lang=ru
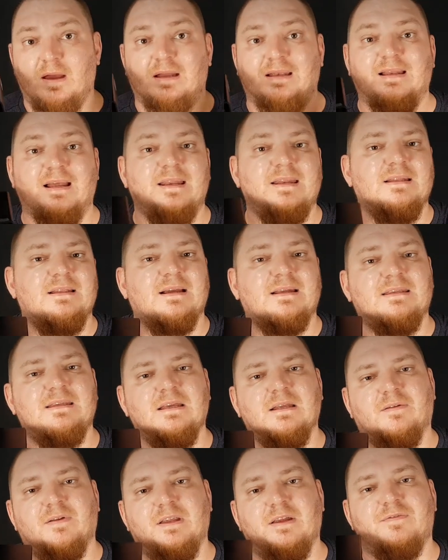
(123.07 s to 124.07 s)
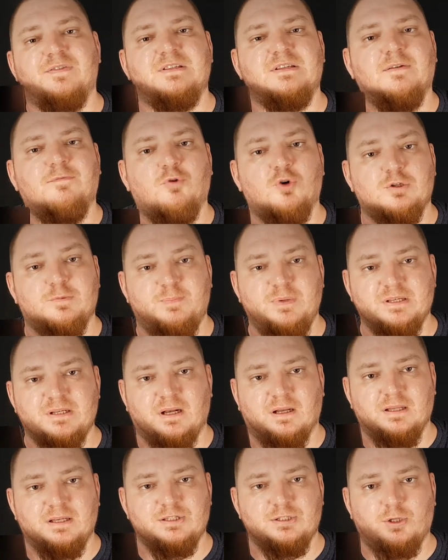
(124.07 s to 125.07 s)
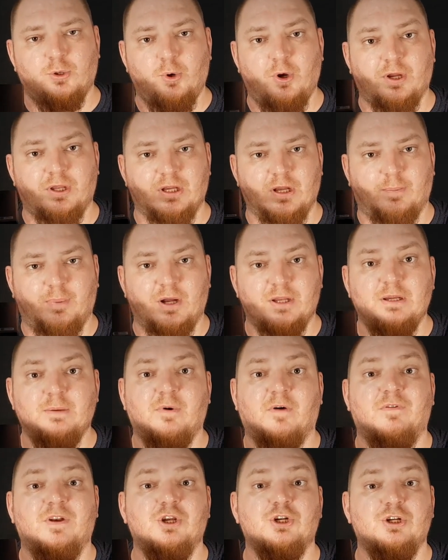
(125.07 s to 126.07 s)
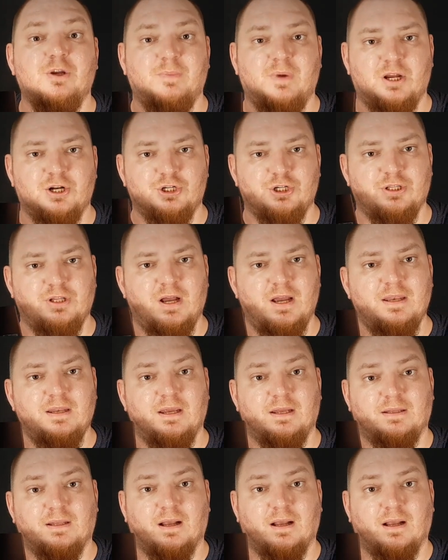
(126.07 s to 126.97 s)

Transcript: Для редактирования всего списка настроек необходимо в режиме ожидания,